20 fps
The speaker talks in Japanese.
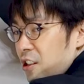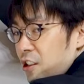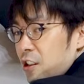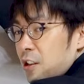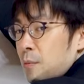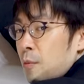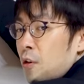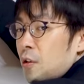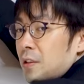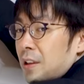
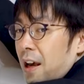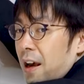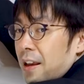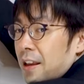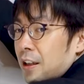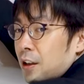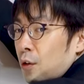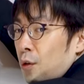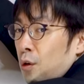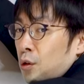数問
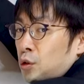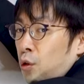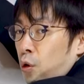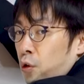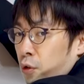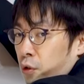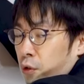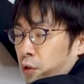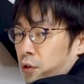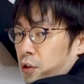題を
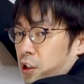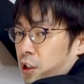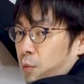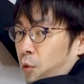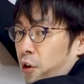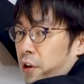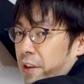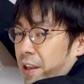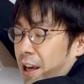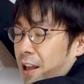解くつ
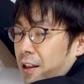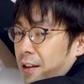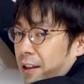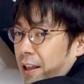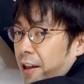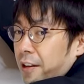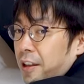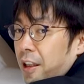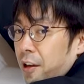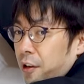もりで
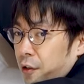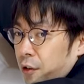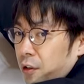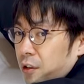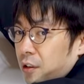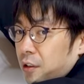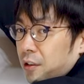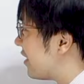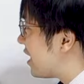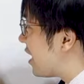やってい
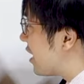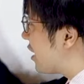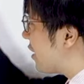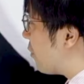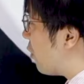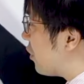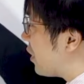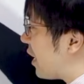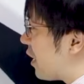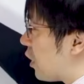く。整数問